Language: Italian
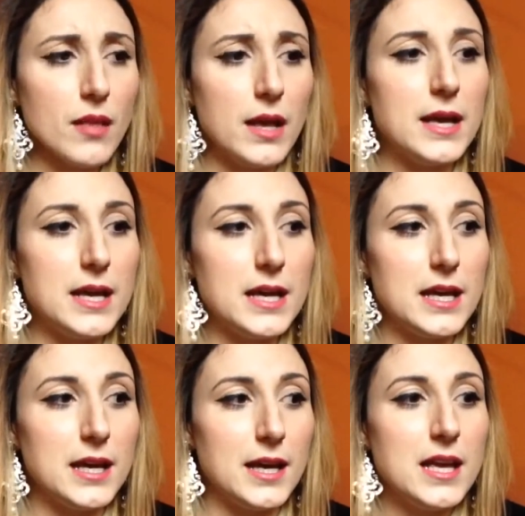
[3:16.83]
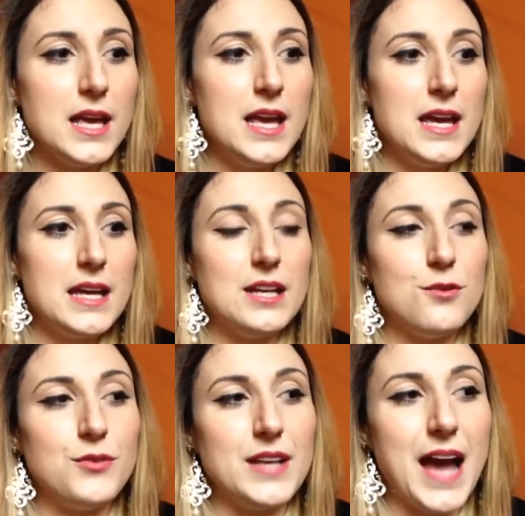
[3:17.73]
Eh, il
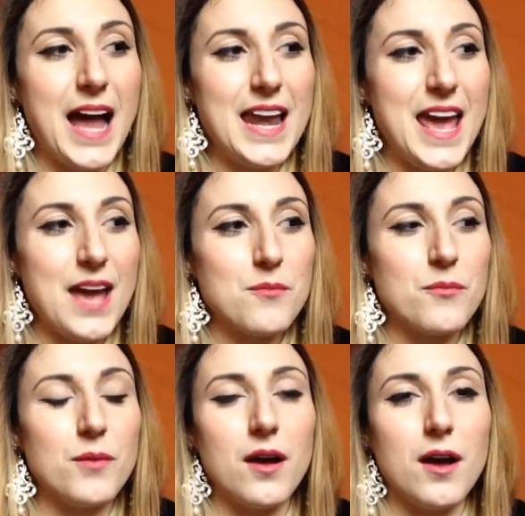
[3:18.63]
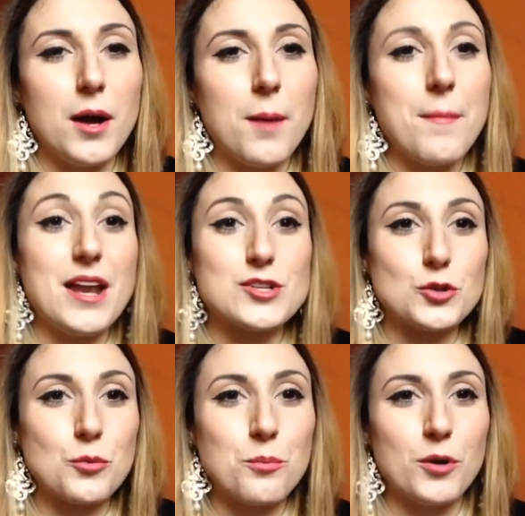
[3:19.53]
finale eh, mi ha
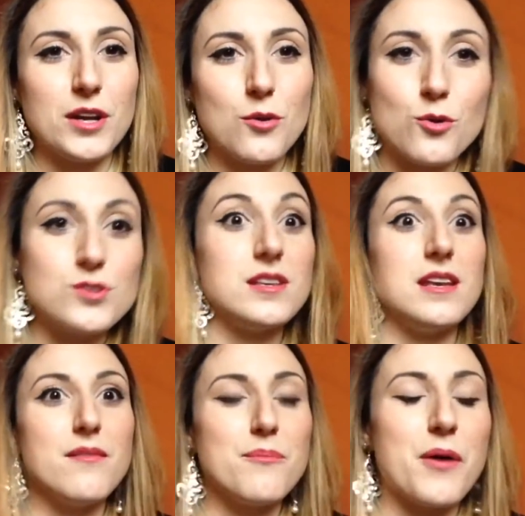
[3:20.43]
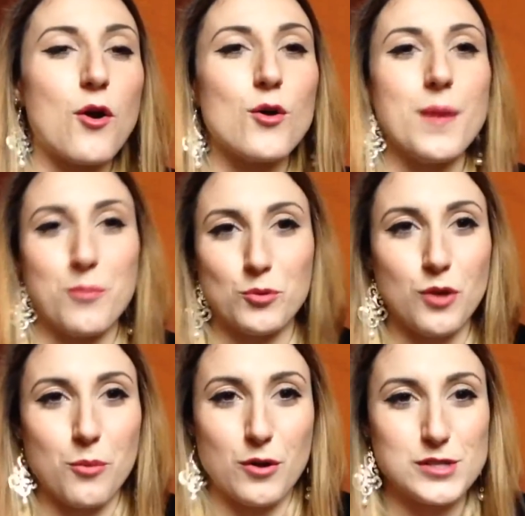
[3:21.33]
lasciato un pochino così, però appunto
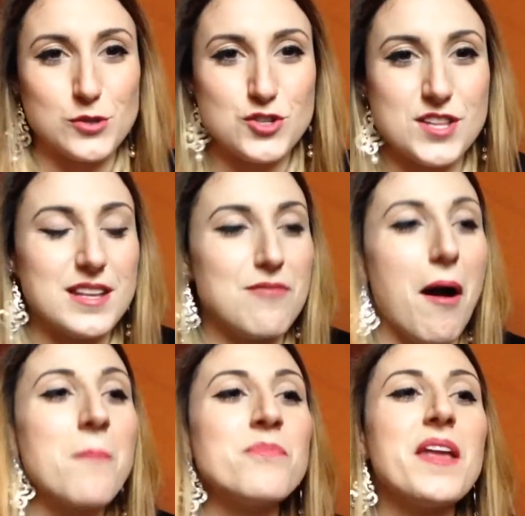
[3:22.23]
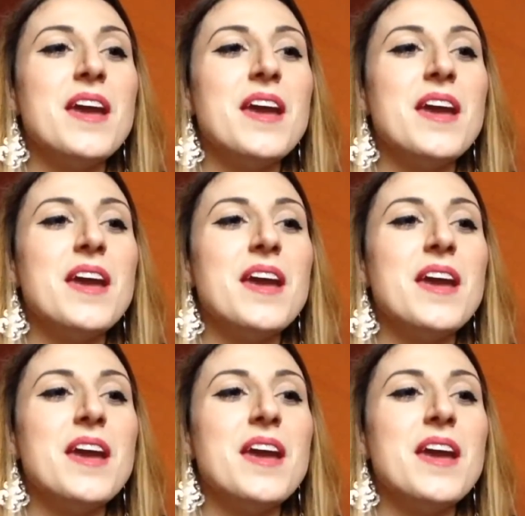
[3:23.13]
è una cosa soggettiva.